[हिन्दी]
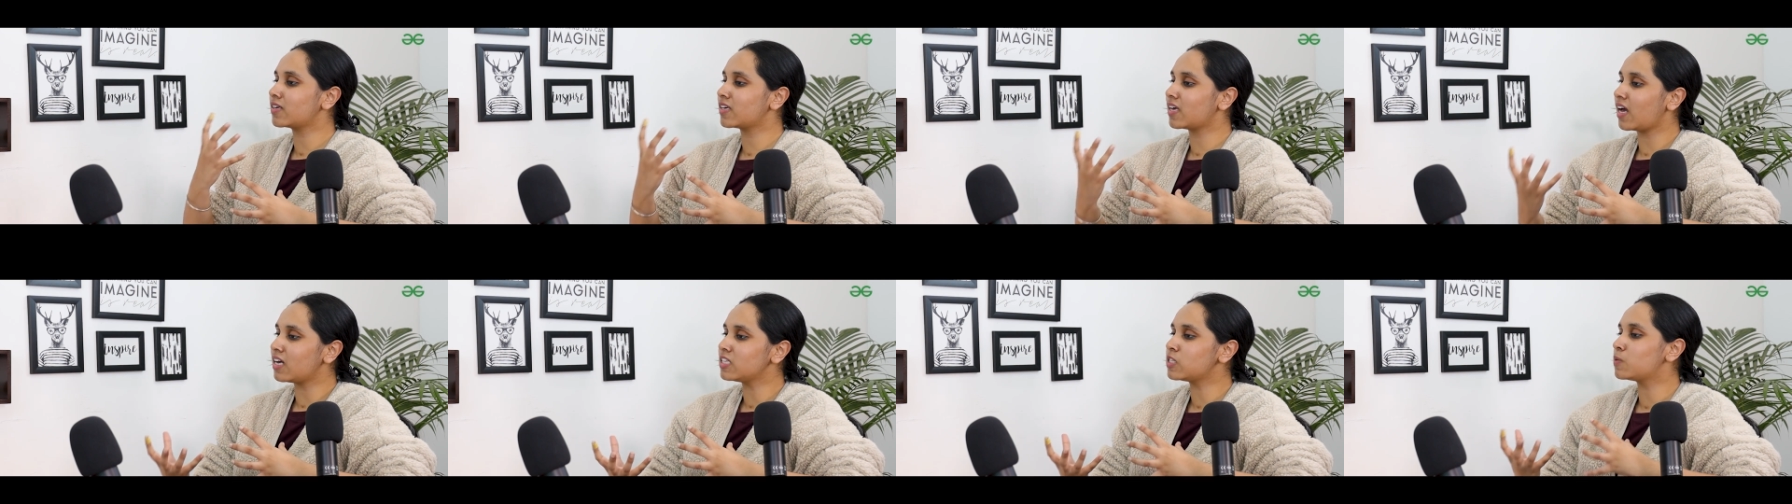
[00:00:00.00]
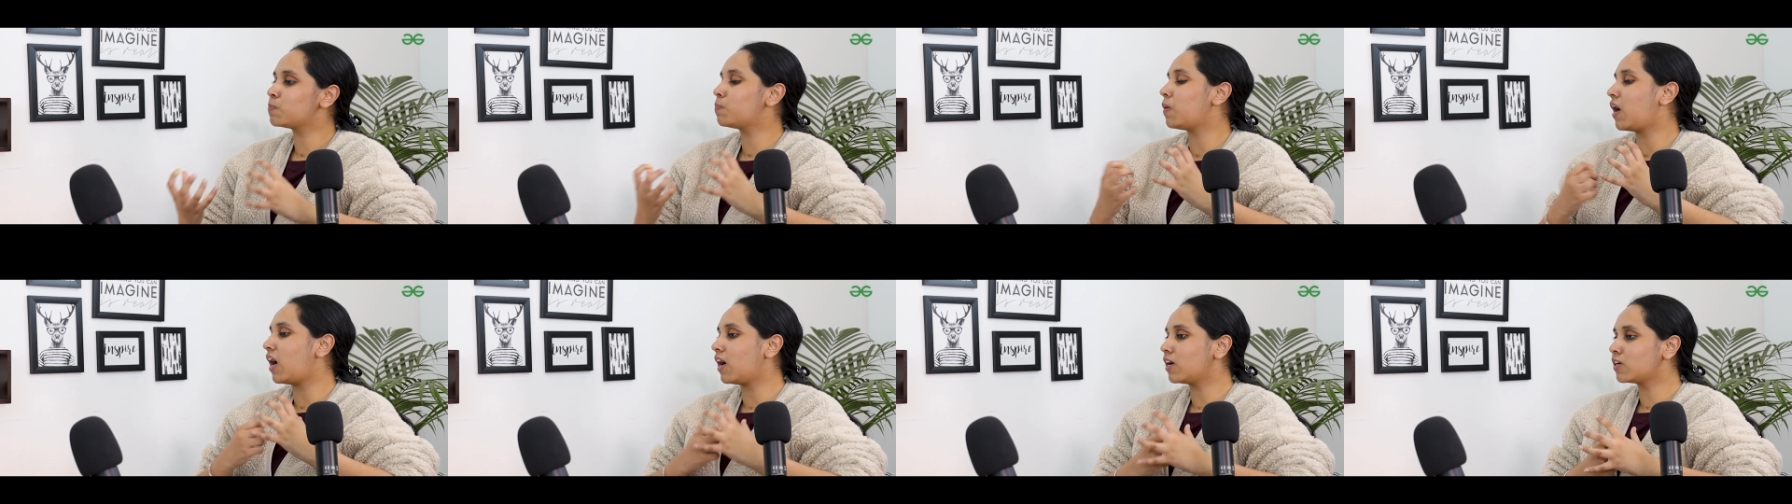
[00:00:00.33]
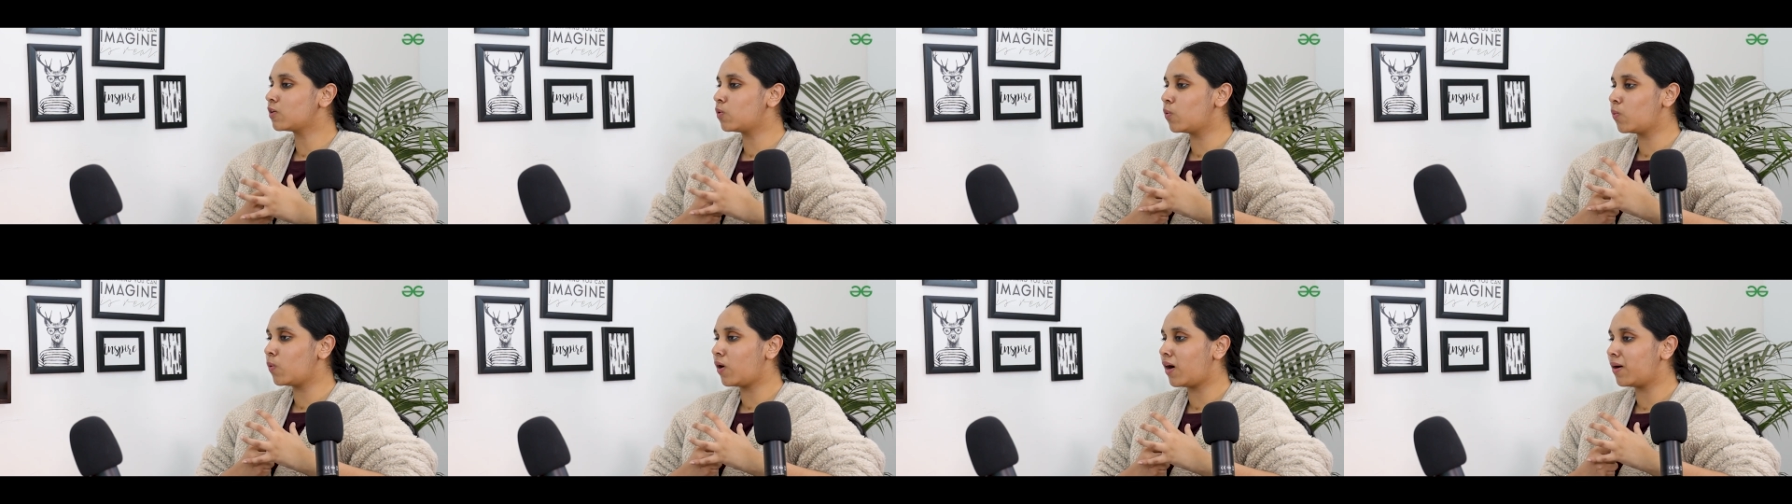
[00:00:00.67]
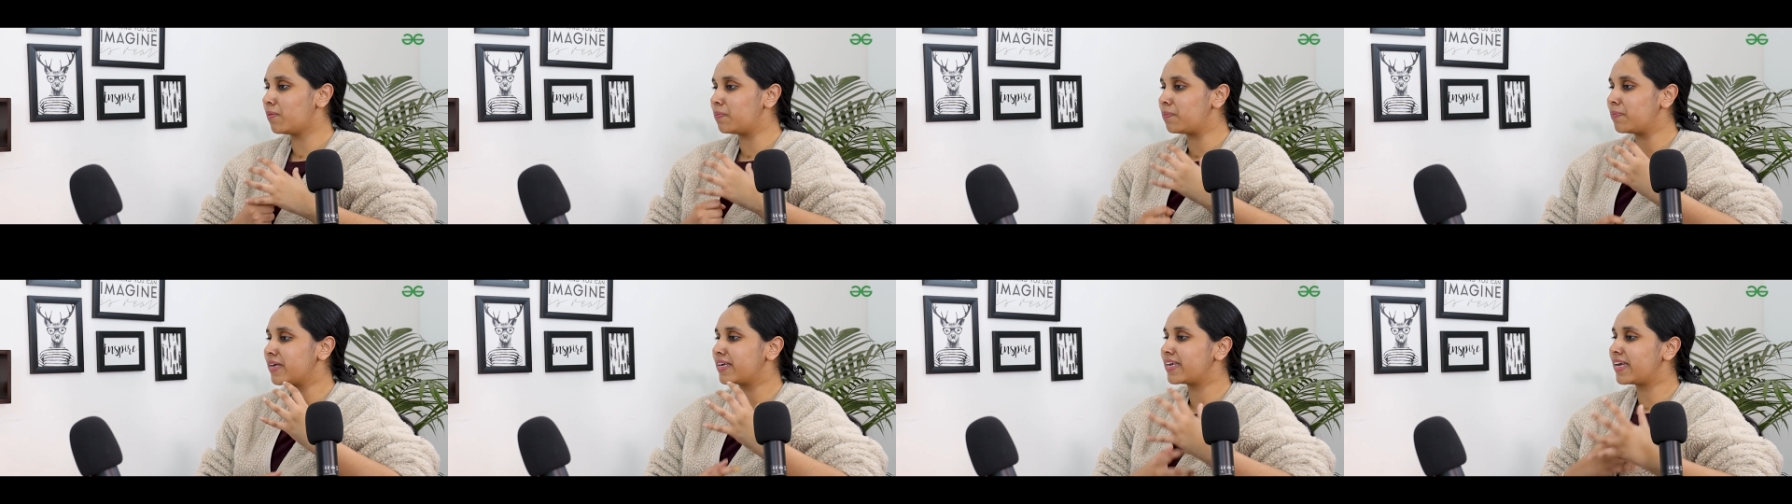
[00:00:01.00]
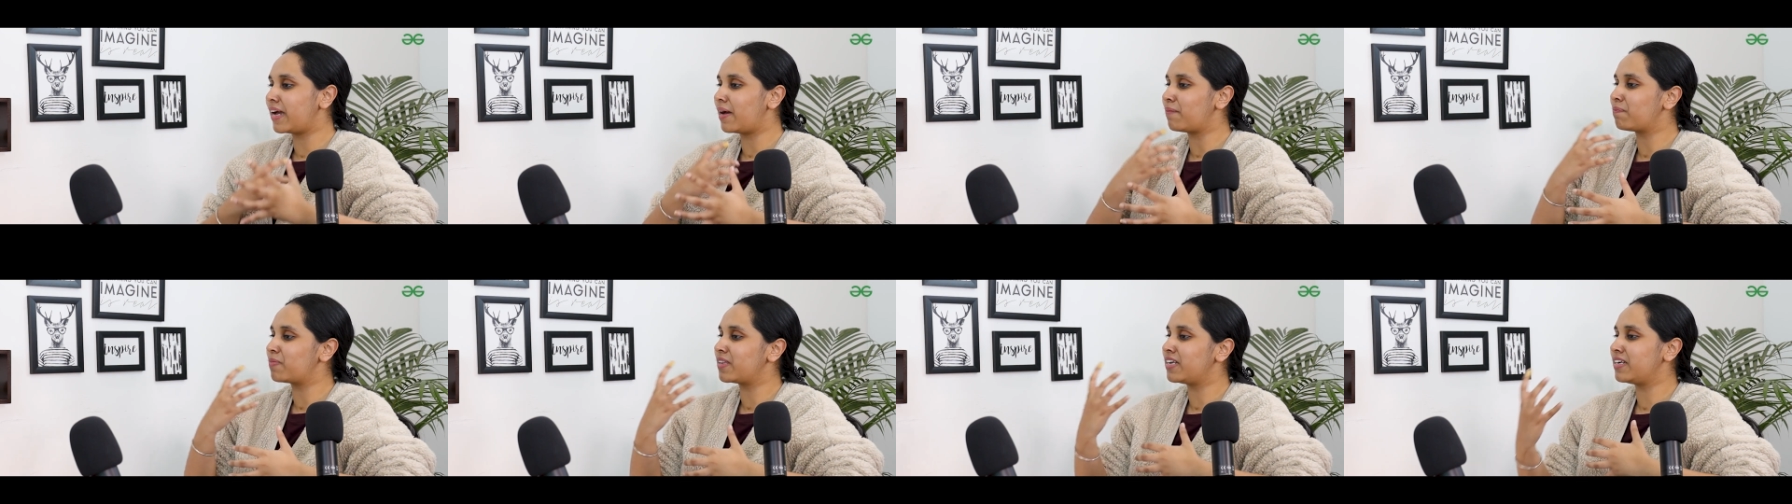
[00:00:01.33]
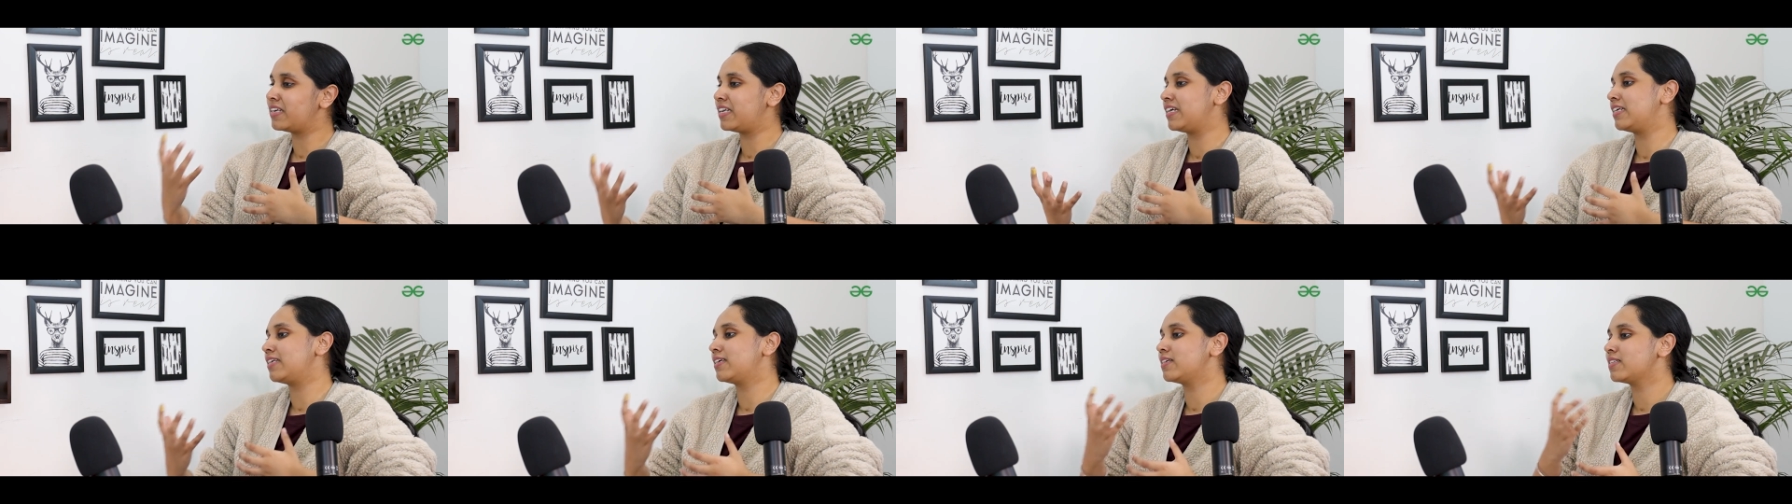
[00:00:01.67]
क्या स्पार्क हुआ आप में कि
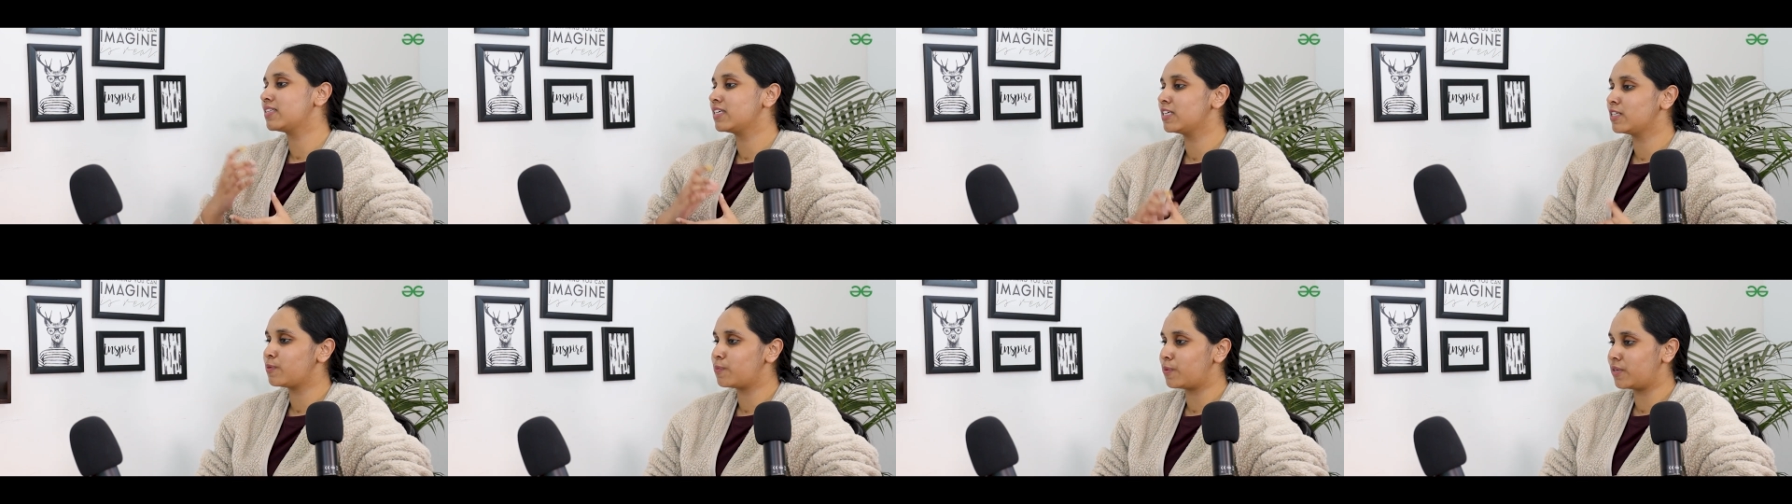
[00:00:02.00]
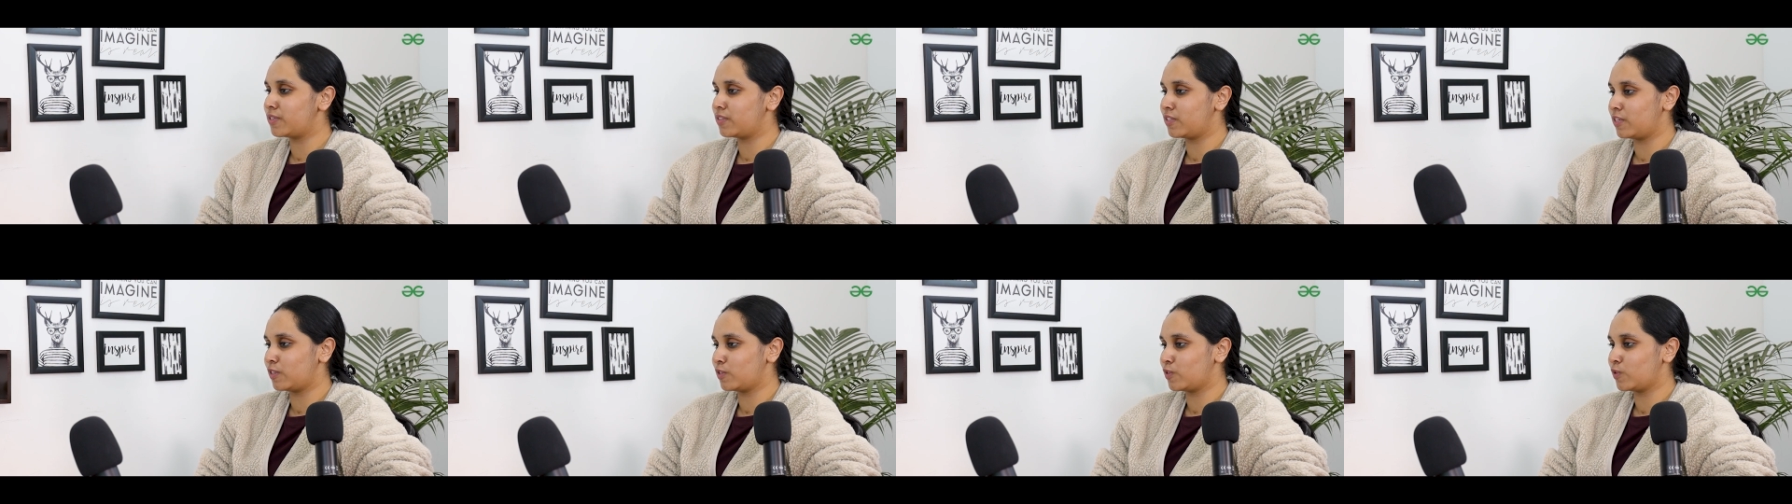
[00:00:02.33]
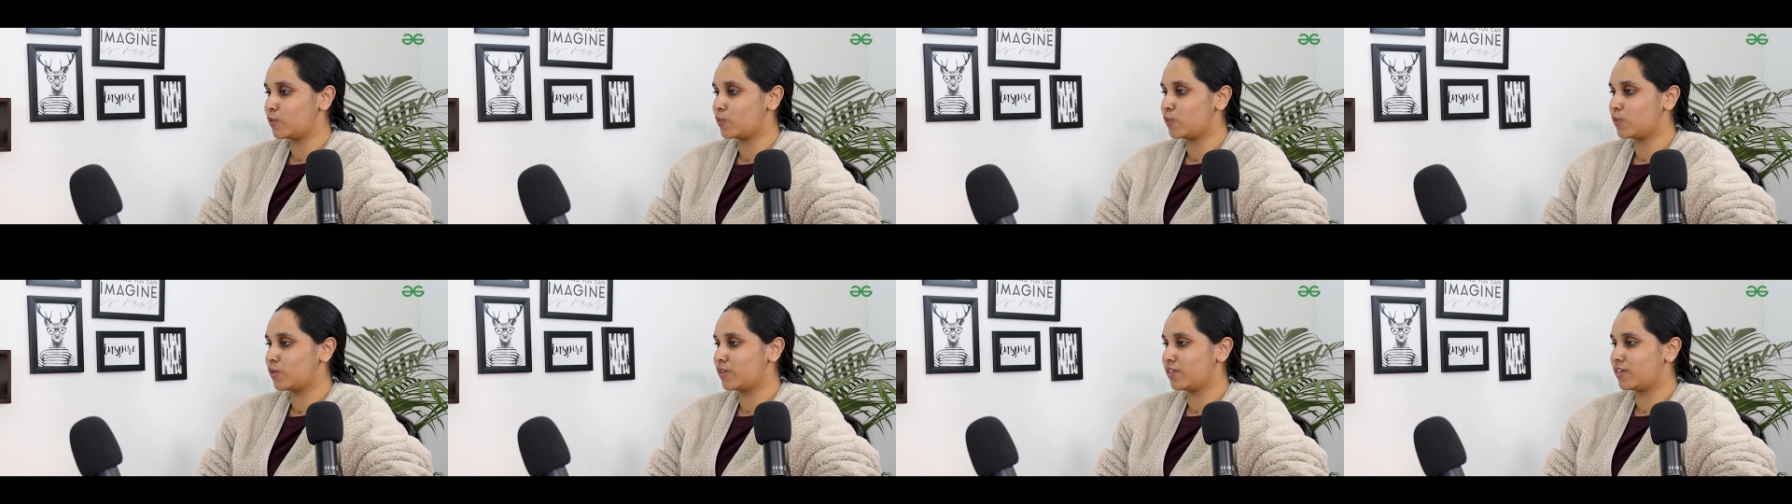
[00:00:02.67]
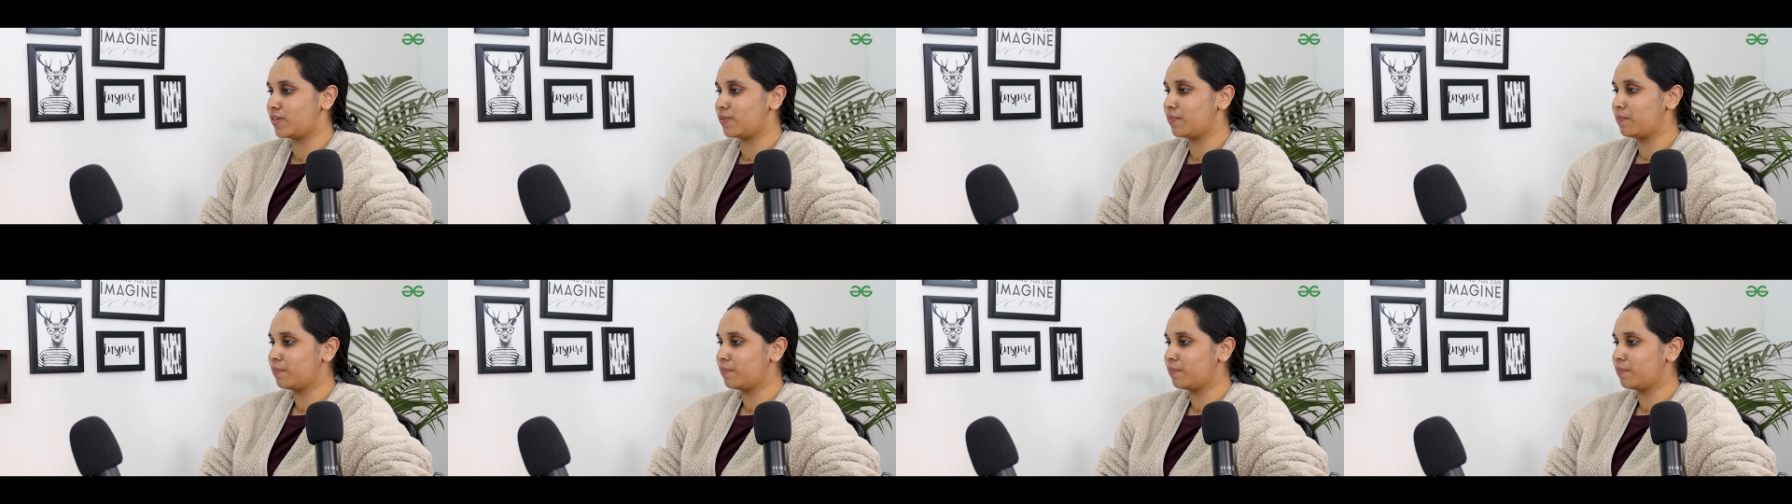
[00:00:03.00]
आपने डेटा साइंस पढ़ना शुरू करा